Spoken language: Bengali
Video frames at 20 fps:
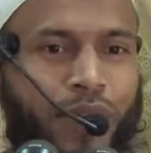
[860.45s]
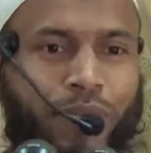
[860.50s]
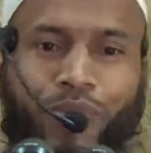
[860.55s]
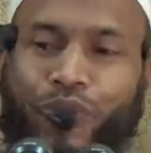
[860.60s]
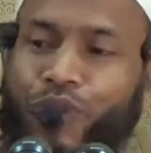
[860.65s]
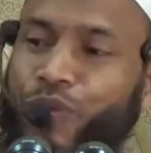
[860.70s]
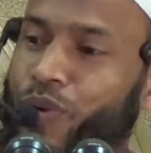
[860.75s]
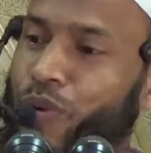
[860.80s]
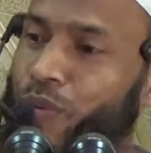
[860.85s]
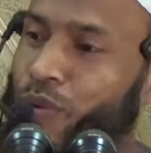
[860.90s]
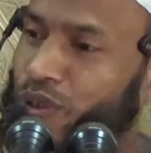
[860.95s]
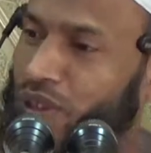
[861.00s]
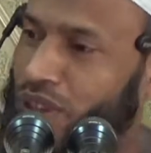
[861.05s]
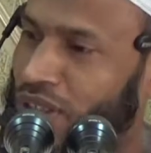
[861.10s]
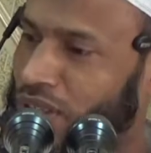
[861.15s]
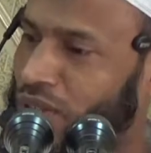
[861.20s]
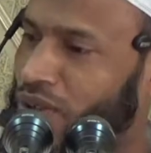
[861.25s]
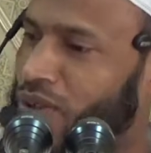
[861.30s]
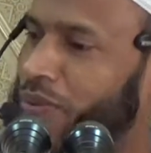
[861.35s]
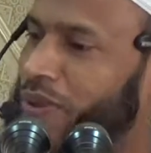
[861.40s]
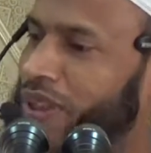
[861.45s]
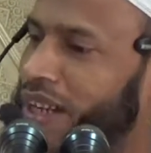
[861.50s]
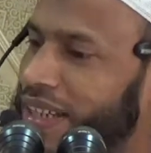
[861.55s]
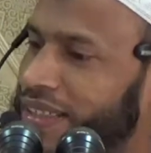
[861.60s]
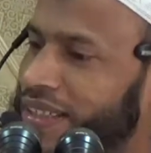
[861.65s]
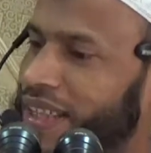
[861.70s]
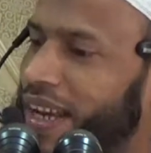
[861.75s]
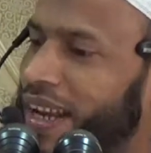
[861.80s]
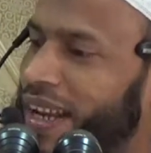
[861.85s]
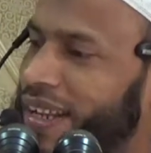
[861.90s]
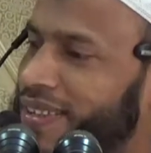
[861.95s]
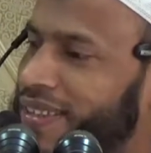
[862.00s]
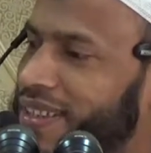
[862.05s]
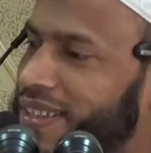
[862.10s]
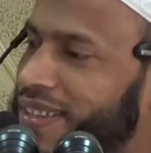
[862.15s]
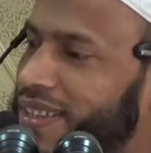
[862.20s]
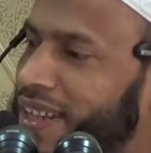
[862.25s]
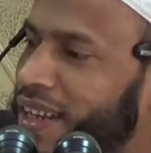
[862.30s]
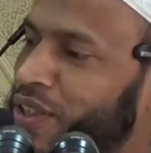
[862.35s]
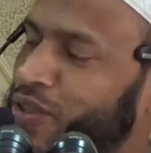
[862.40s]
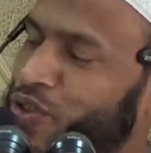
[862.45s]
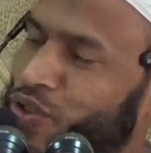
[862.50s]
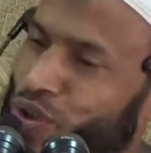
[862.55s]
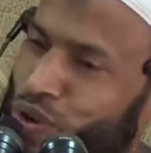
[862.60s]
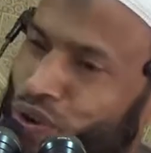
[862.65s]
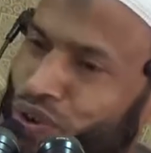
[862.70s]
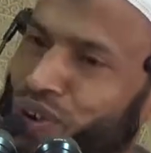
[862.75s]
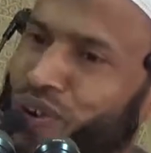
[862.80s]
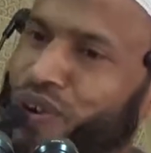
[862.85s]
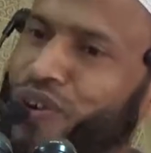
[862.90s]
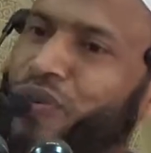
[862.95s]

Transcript: পূর্ববর্তী নবীরা যারা এসেছিলেন সকল